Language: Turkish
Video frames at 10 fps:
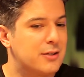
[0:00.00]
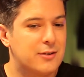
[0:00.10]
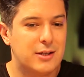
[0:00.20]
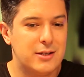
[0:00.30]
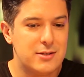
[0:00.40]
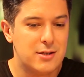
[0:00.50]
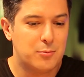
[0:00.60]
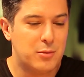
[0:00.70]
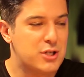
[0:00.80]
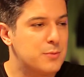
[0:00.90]
yanındayız.
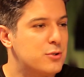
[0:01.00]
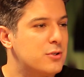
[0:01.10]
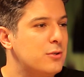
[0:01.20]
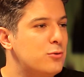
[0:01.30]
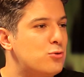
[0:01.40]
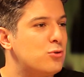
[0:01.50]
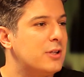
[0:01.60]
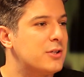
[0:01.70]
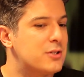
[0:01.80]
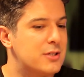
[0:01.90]
Peki. Başımızın
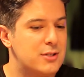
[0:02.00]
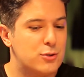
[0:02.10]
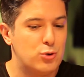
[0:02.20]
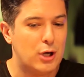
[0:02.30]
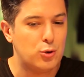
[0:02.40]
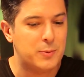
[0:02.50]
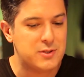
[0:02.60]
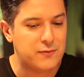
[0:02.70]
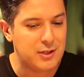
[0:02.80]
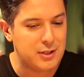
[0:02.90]
üstünde taşırız. Dünya
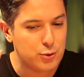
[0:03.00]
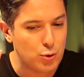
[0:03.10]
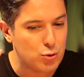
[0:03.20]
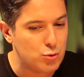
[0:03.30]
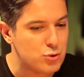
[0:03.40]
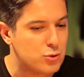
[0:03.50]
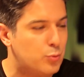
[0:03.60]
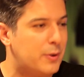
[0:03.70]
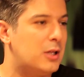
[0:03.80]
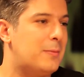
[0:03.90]
Kupası finalini görürüz.
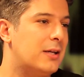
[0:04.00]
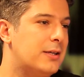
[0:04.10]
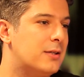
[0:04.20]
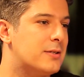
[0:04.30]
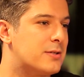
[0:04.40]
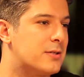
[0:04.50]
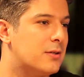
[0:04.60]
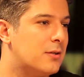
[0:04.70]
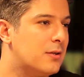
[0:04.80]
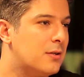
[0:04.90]
Kupayı da belki alırız.
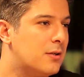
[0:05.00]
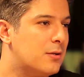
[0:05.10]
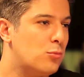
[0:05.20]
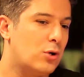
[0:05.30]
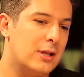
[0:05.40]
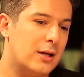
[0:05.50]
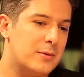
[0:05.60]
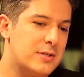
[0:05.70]
Peki. Bu kadar